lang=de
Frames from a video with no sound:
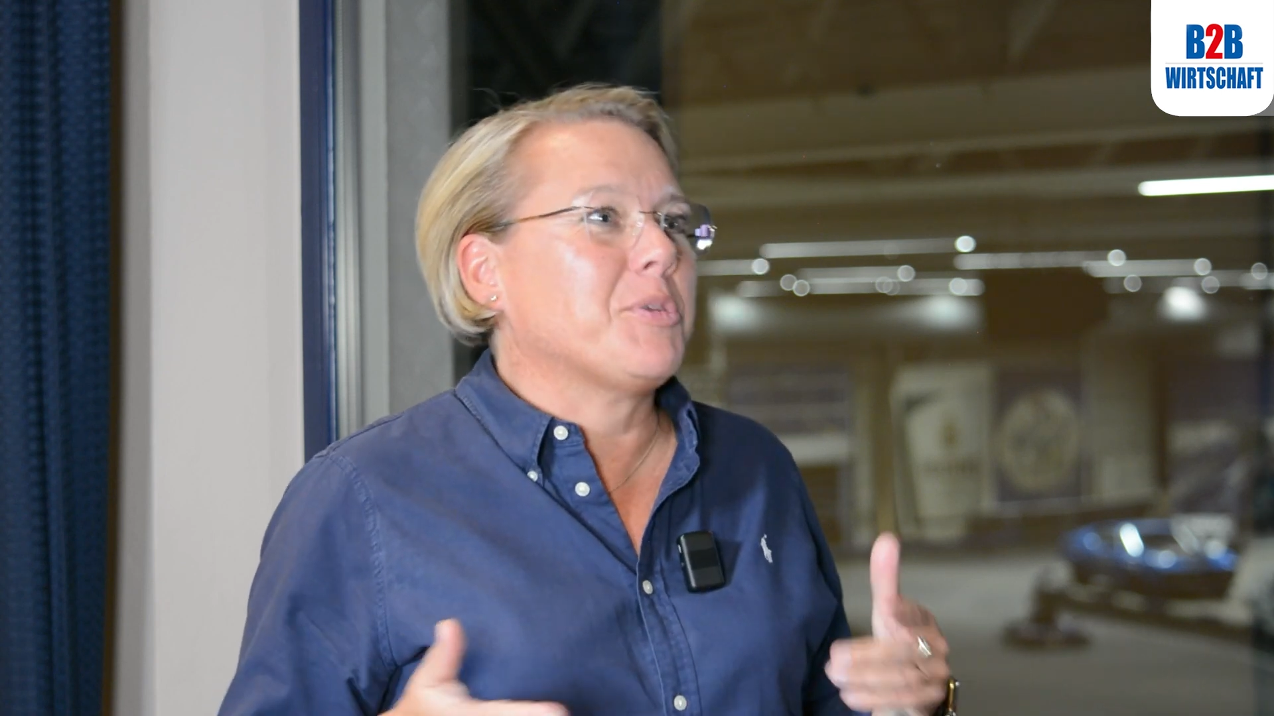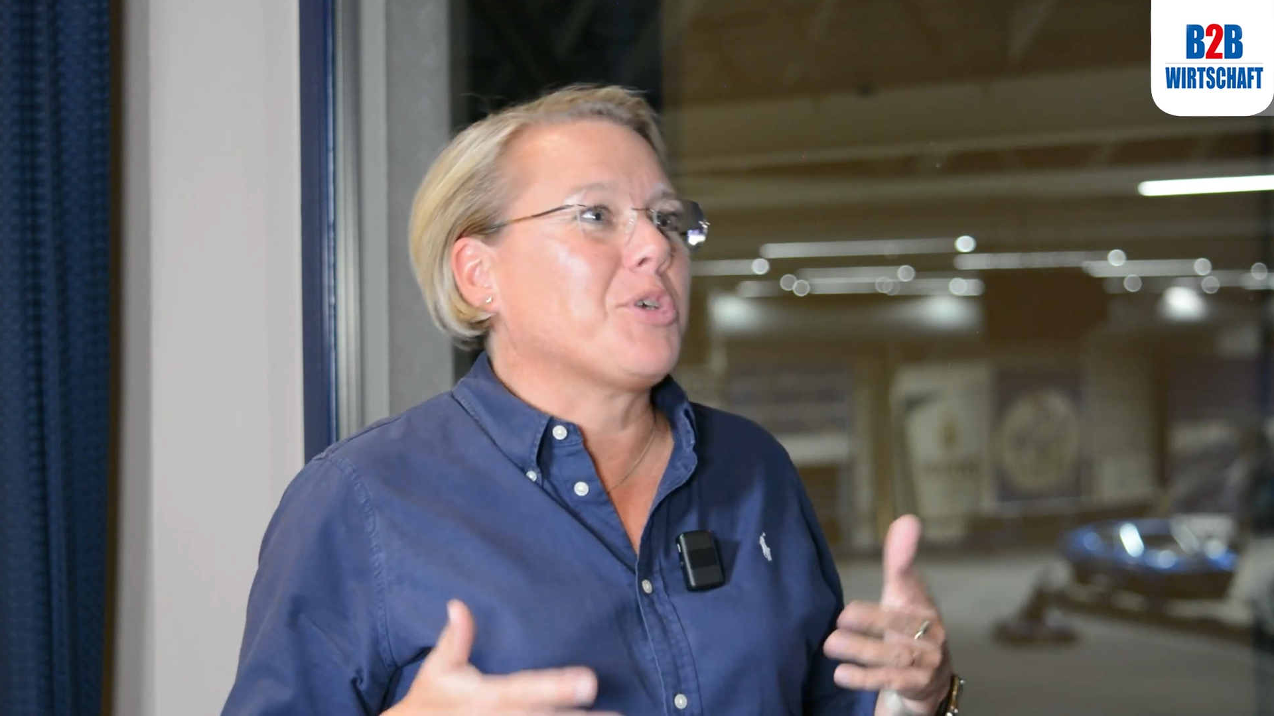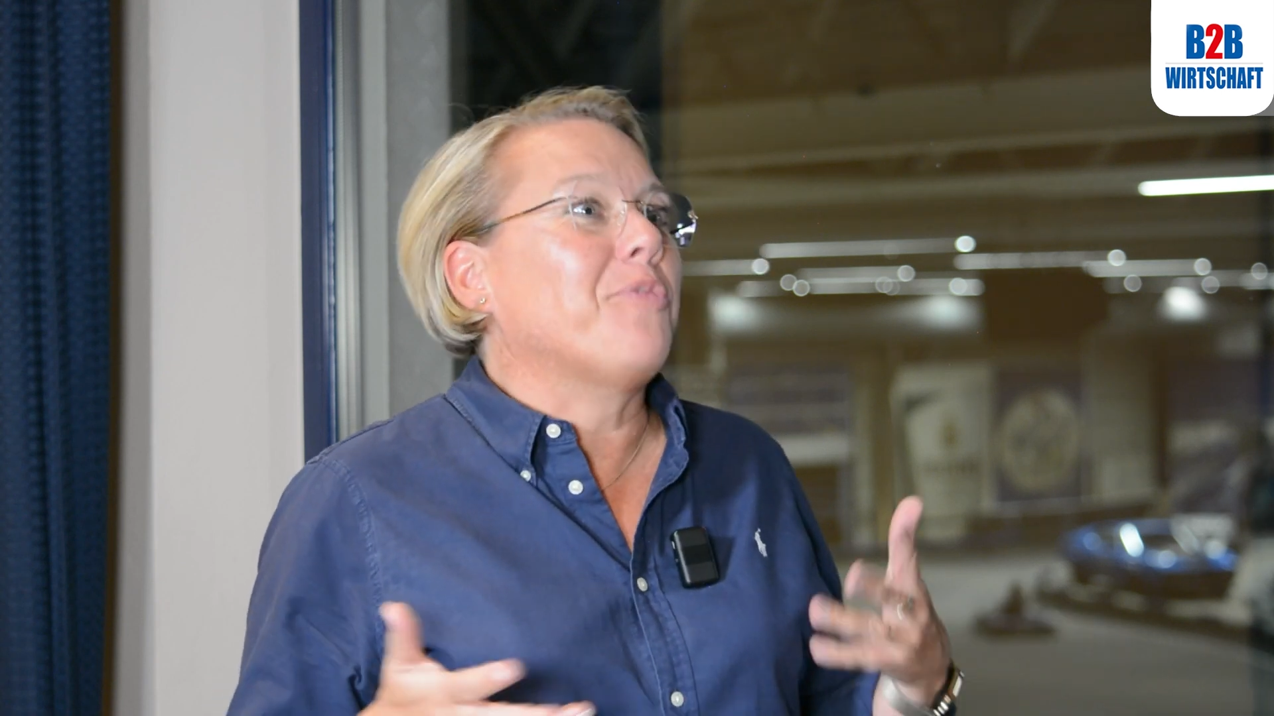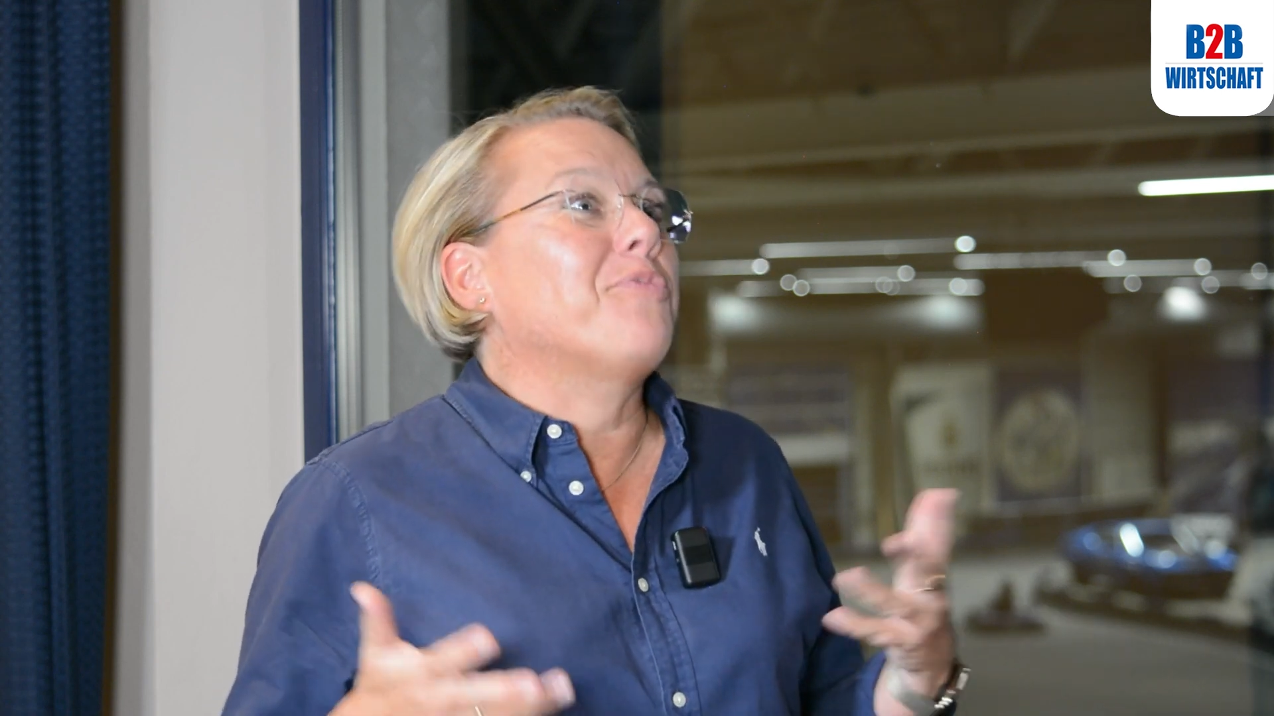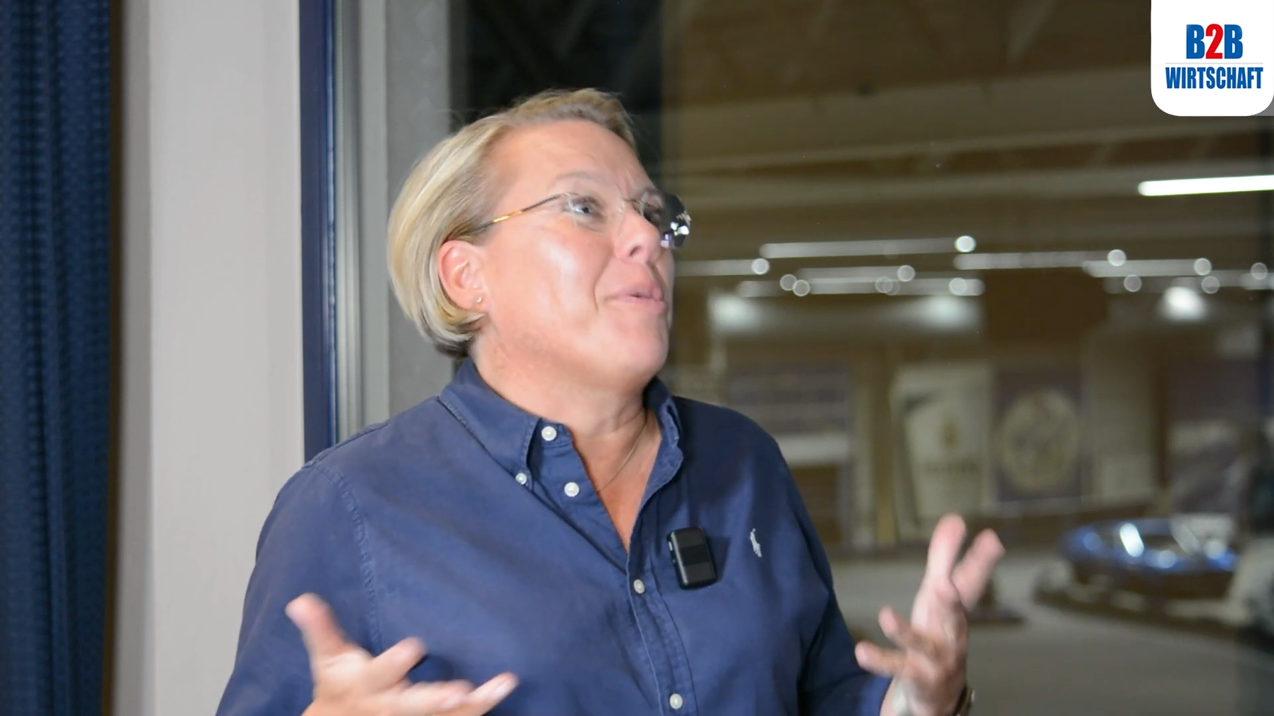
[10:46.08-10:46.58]

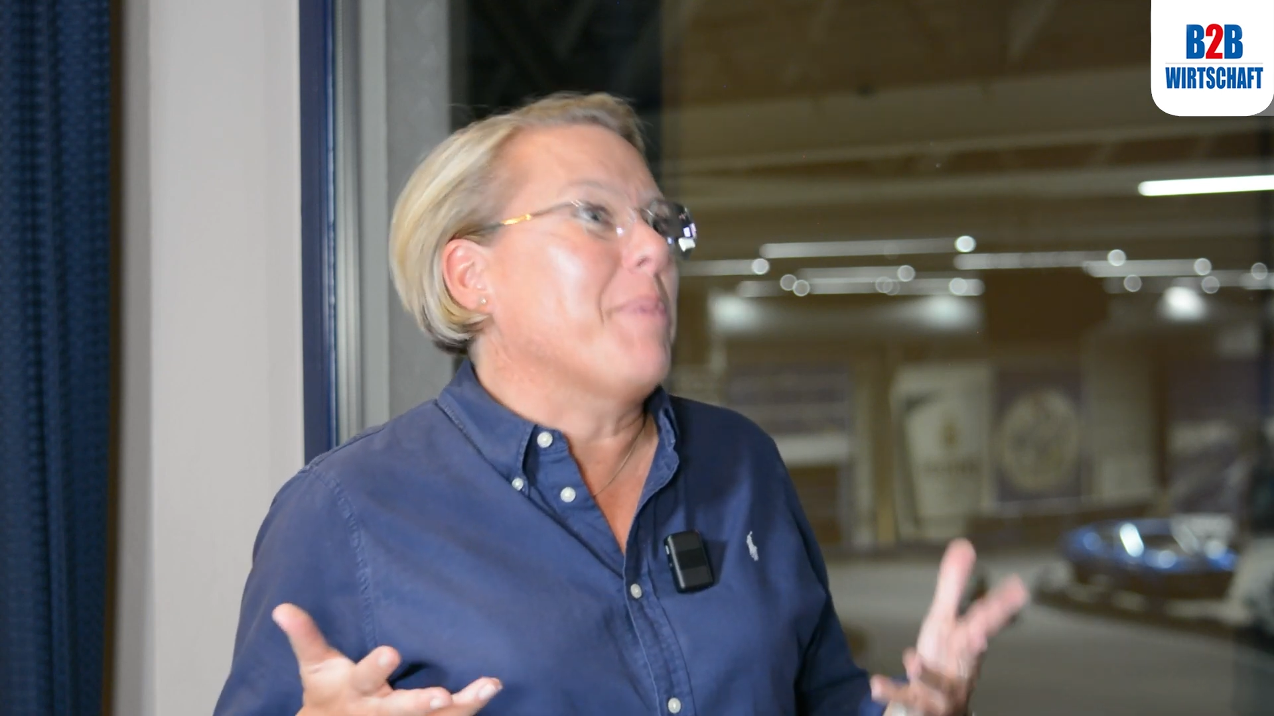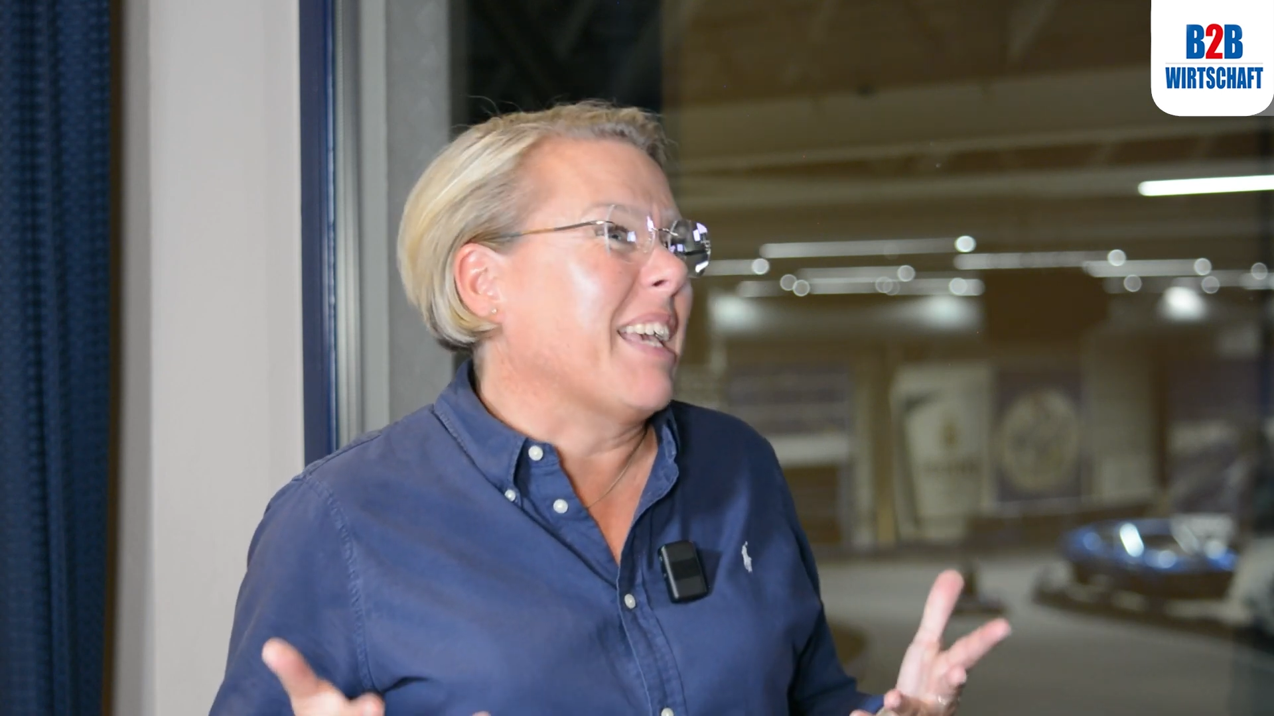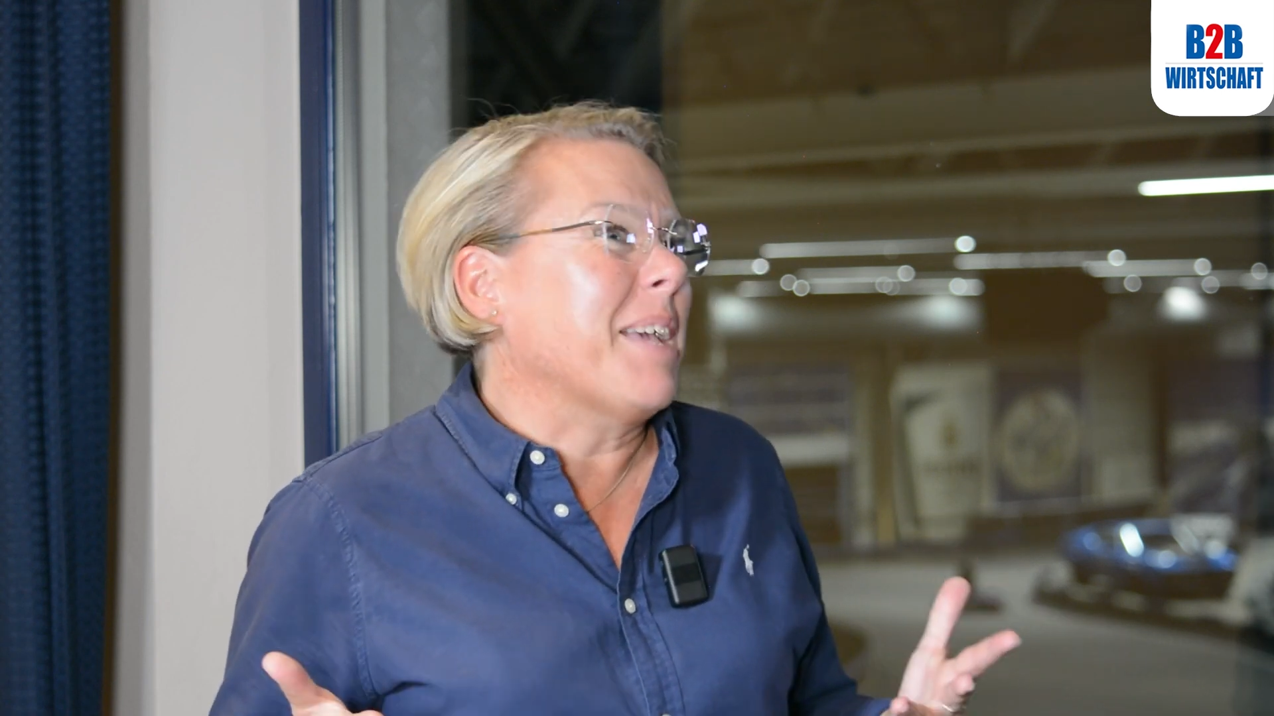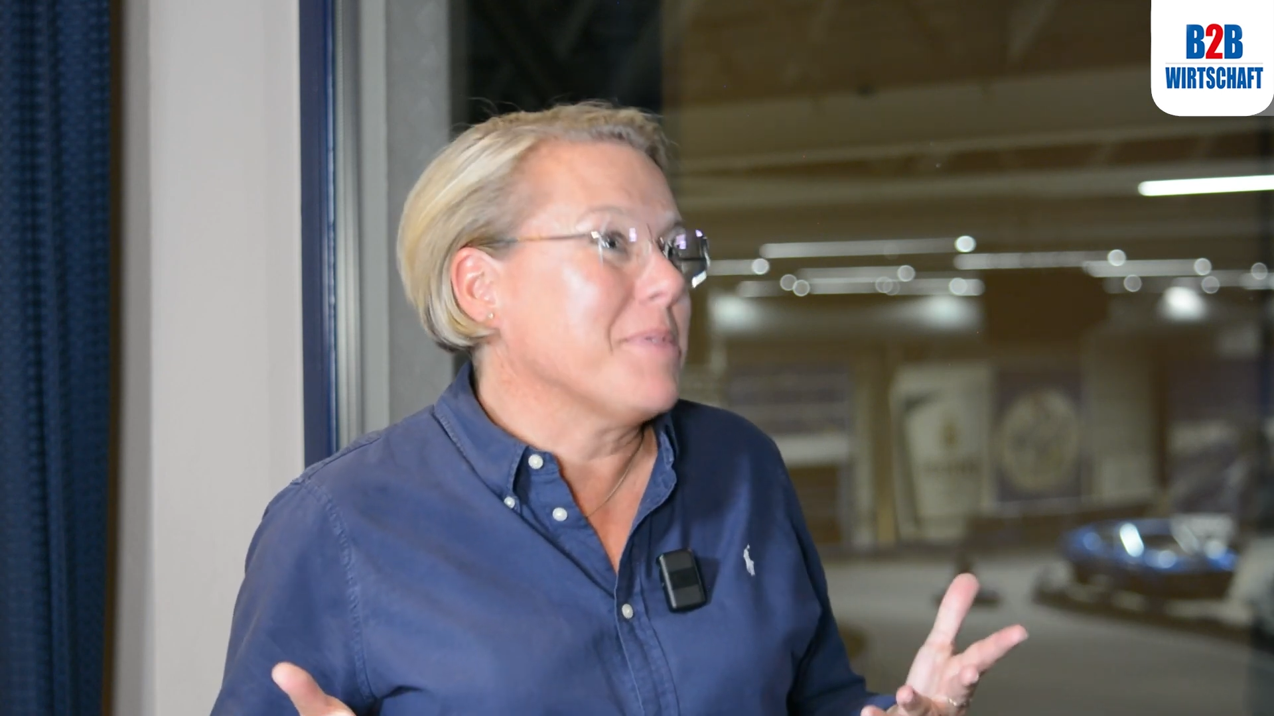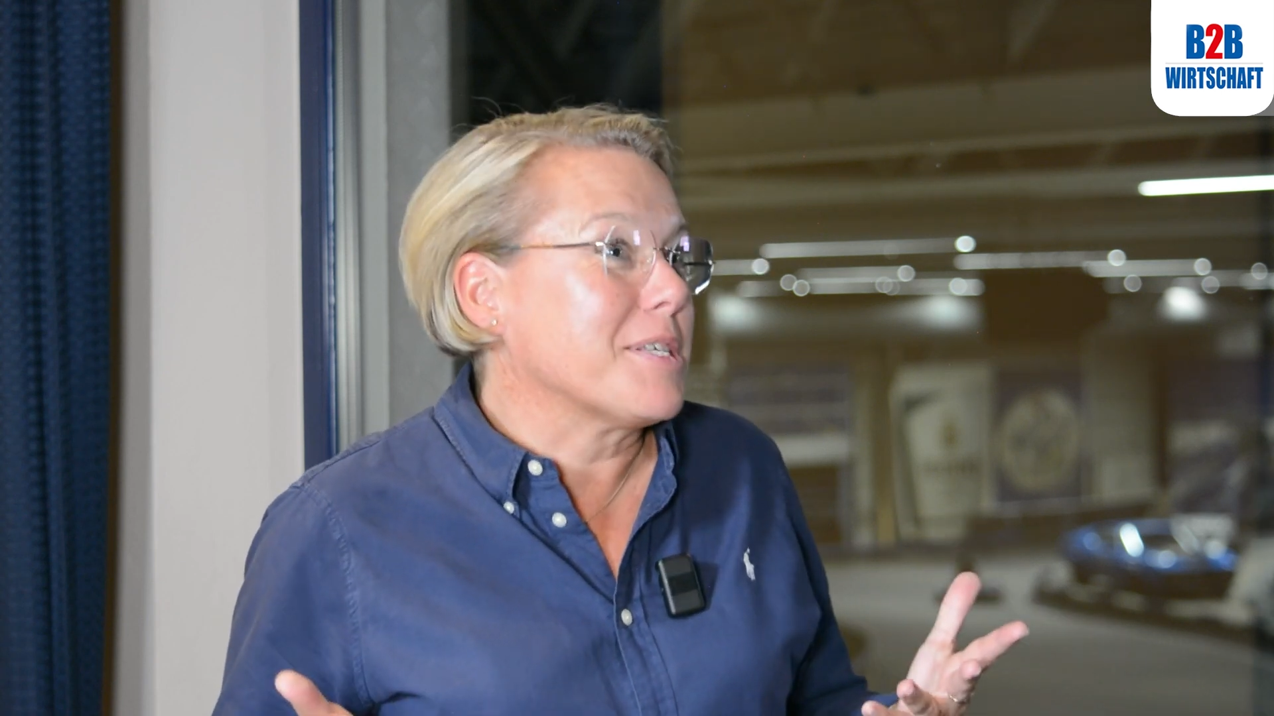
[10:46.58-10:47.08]
betroffen vom
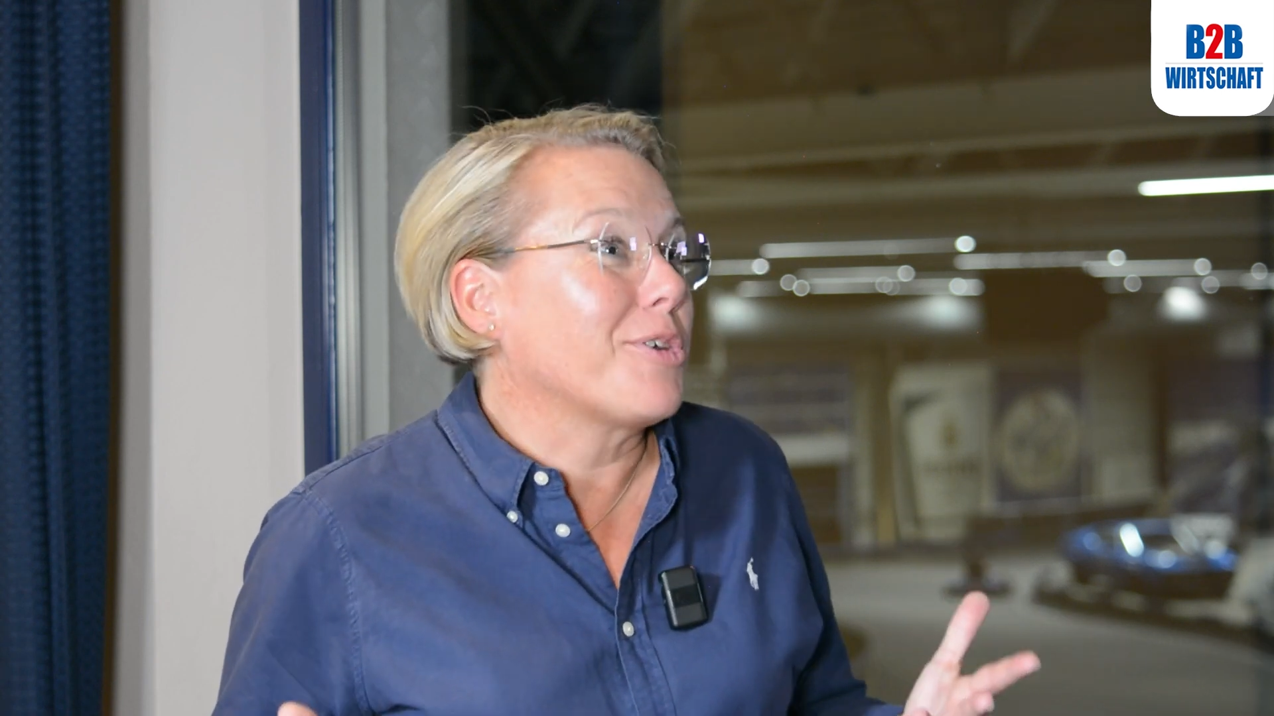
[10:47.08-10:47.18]
Ergebnis,